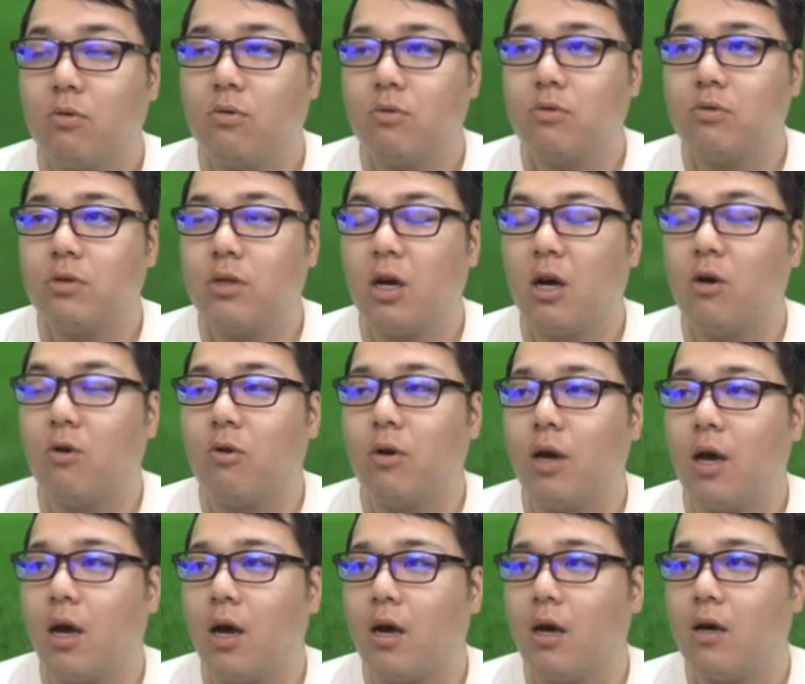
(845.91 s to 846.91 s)
こうさ、こ
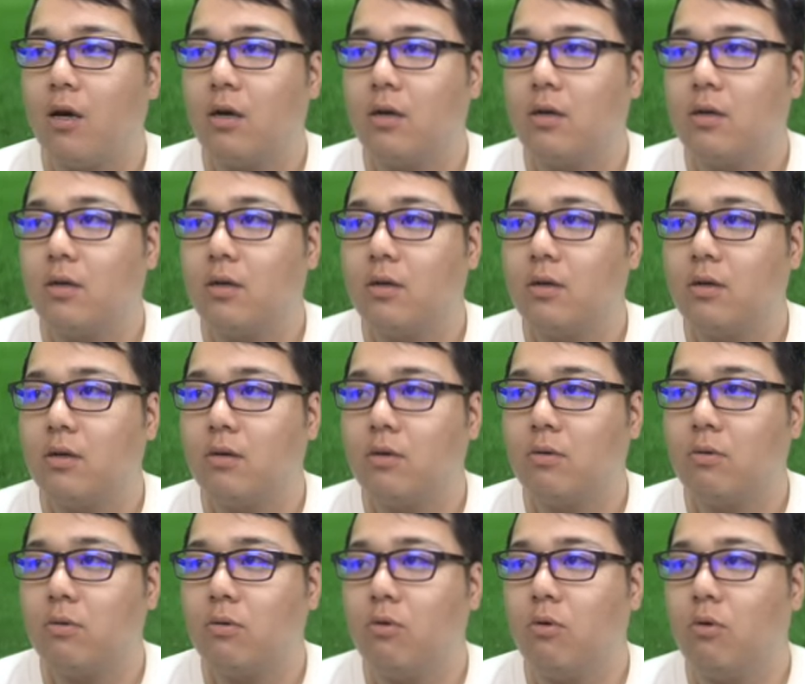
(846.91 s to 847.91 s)
れ。
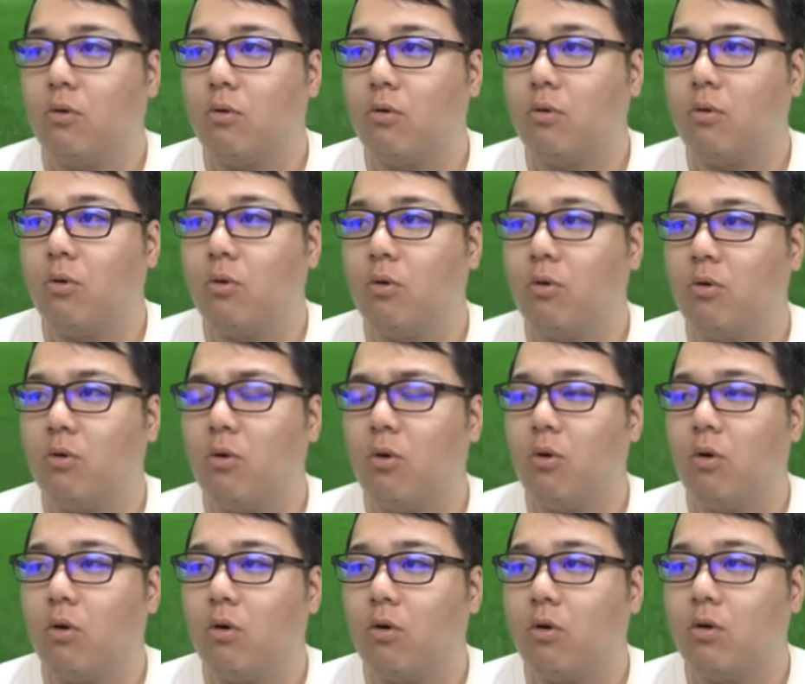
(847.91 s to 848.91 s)
こう、こう、
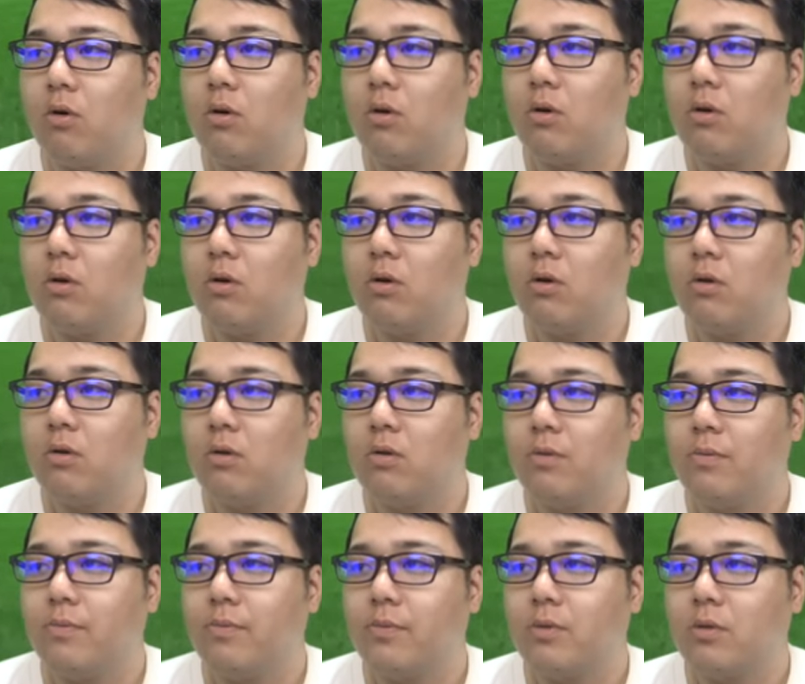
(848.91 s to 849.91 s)
こ
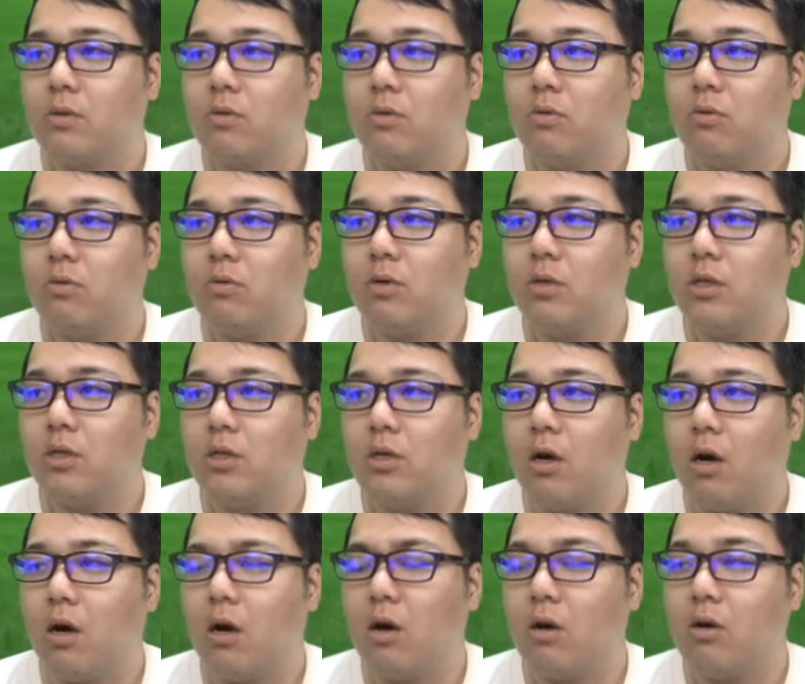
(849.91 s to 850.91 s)
う。これで
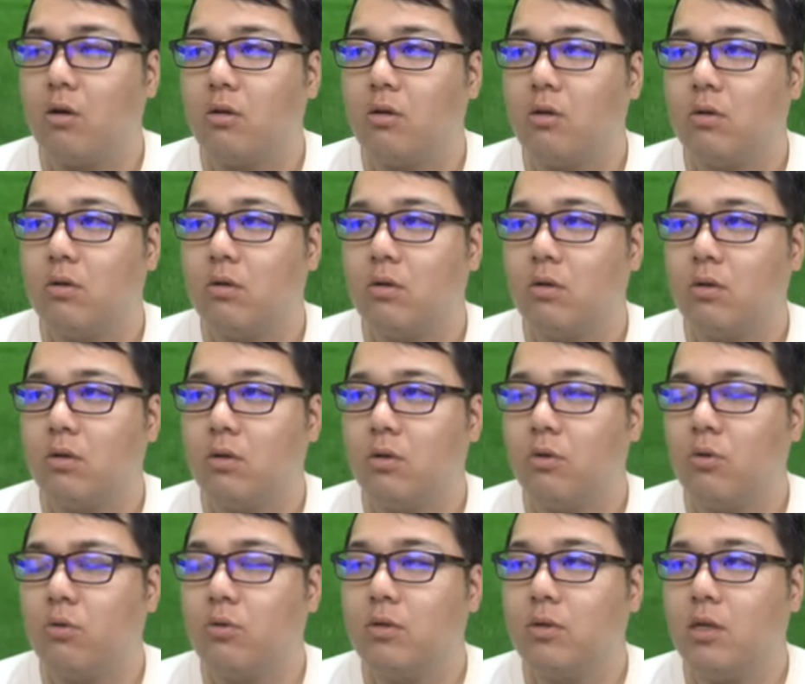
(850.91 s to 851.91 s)
さ、
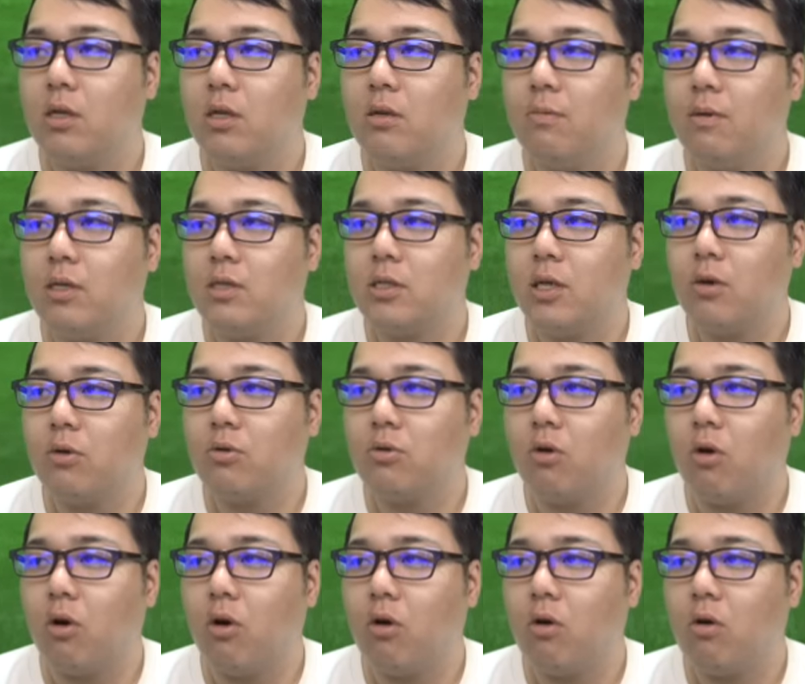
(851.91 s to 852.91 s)
寄ってきましたよ
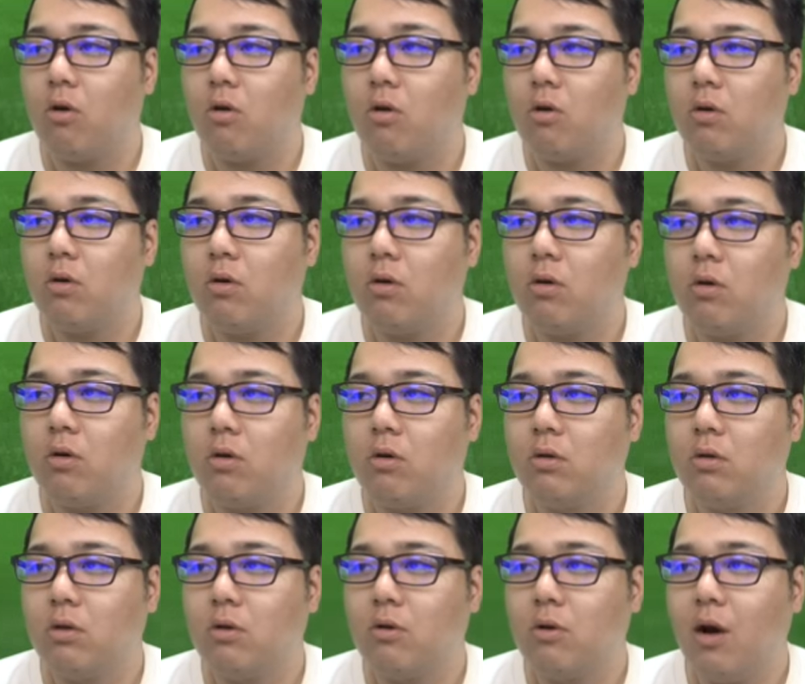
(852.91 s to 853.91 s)
と。
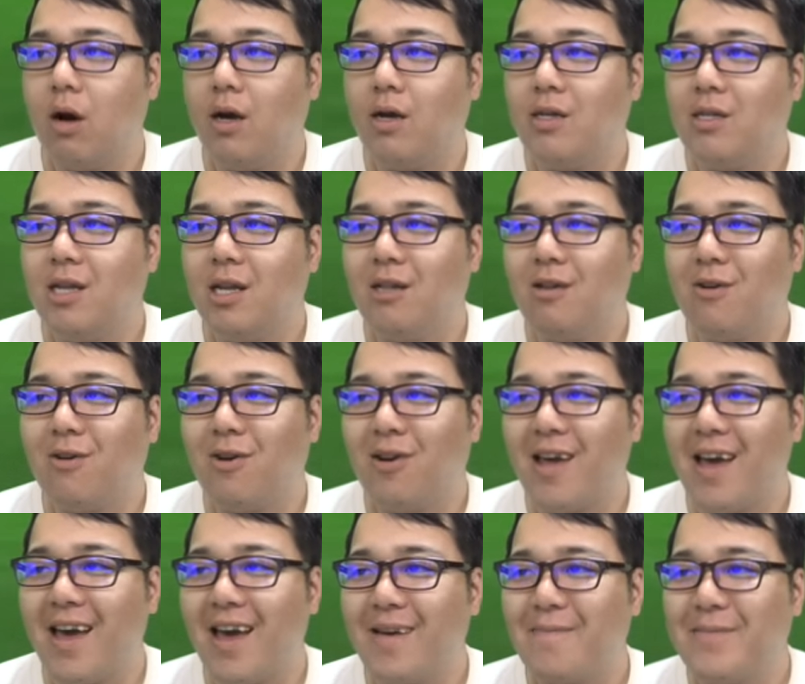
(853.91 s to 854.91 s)
で、相手のこ
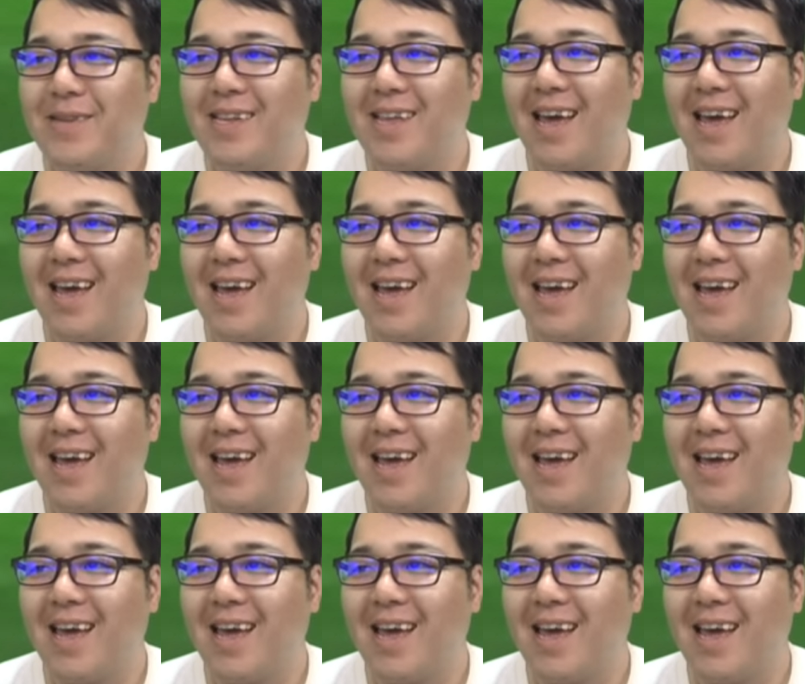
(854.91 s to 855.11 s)
れ、見